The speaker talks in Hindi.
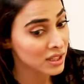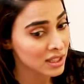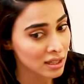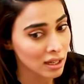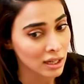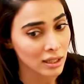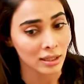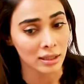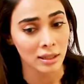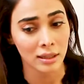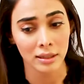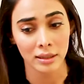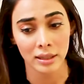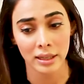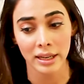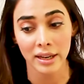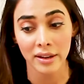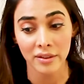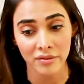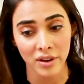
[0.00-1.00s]
हम स्टार्ट
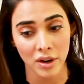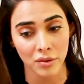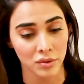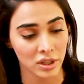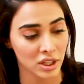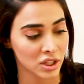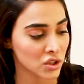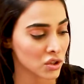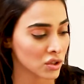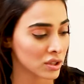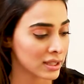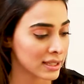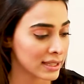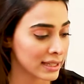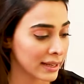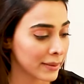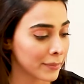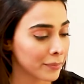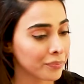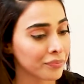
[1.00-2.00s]
करते हैं फाउंडेशन
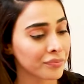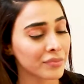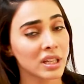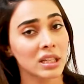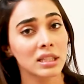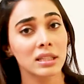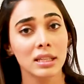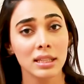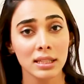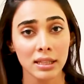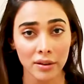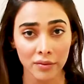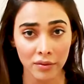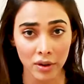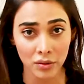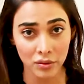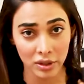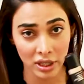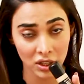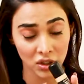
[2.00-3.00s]
से दिस इज़ द
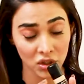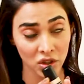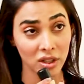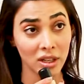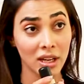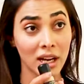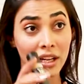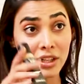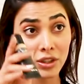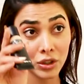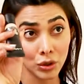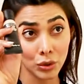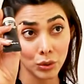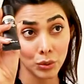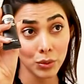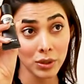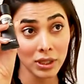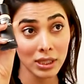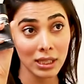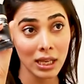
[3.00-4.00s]
फाउंडेशन आई
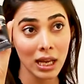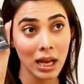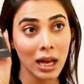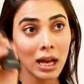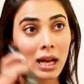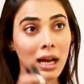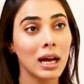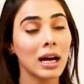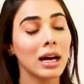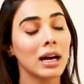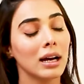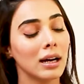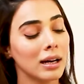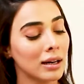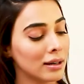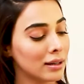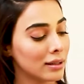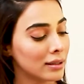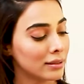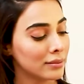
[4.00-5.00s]
यूज़
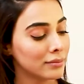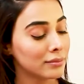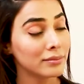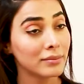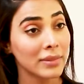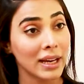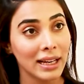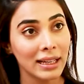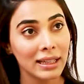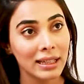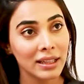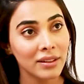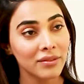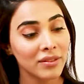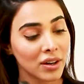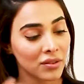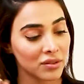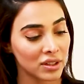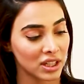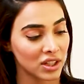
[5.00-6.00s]
मैक की
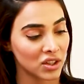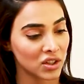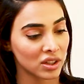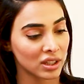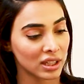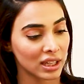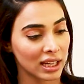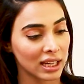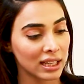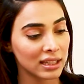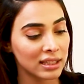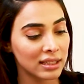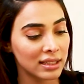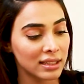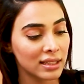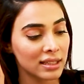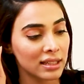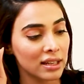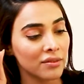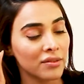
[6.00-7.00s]
फाउंडेशन है
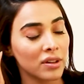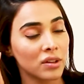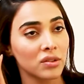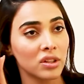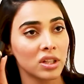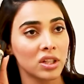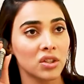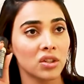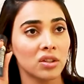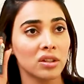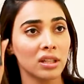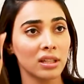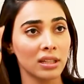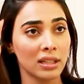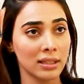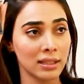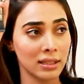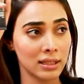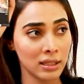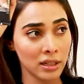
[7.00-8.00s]
दिस इज़ द फाउंडेशन
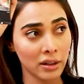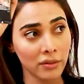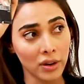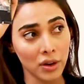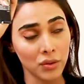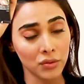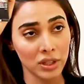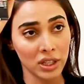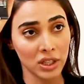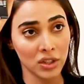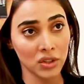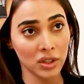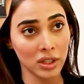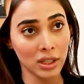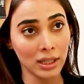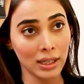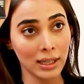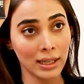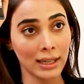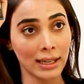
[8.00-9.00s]
एंड दिस इज़ द
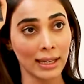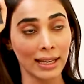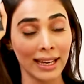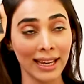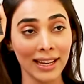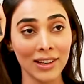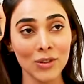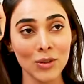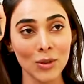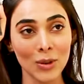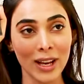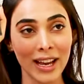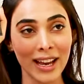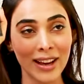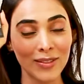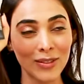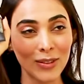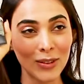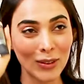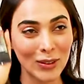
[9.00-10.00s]
फाउंडेशन एक जो
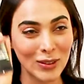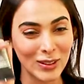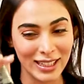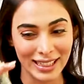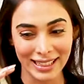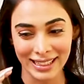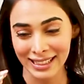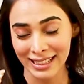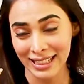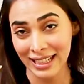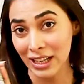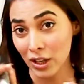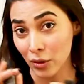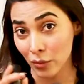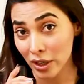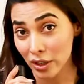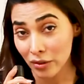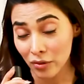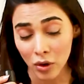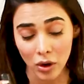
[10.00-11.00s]
है वो
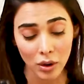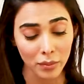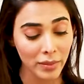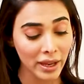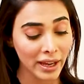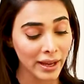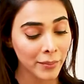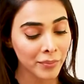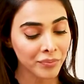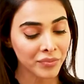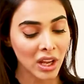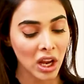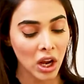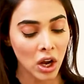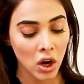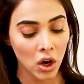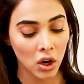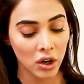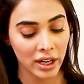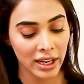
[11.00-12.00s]
लिक्विड uh, फॉर्म है
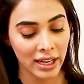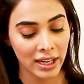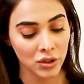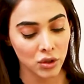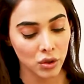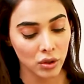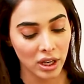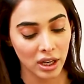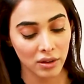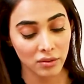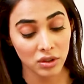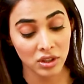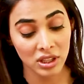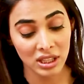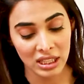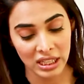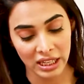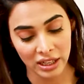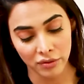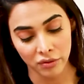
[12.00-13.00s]
और एक जो है वो
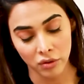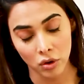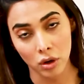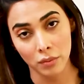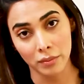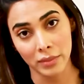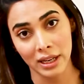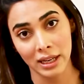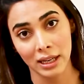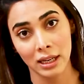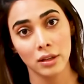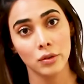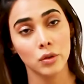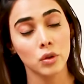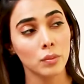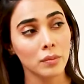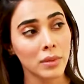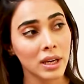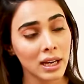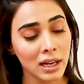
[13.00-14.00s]
स्टिक फॉर्म है
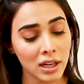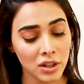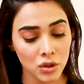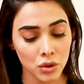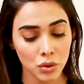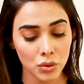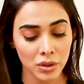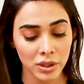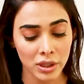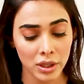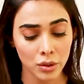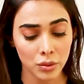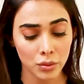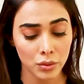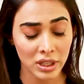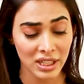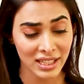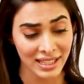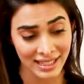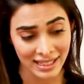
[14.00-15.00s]
तो मैं आज यूज़
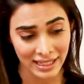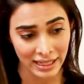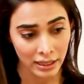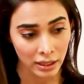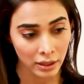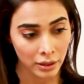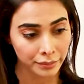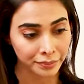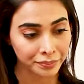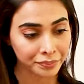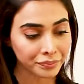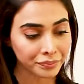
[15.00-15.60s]
करूँगी स्टिक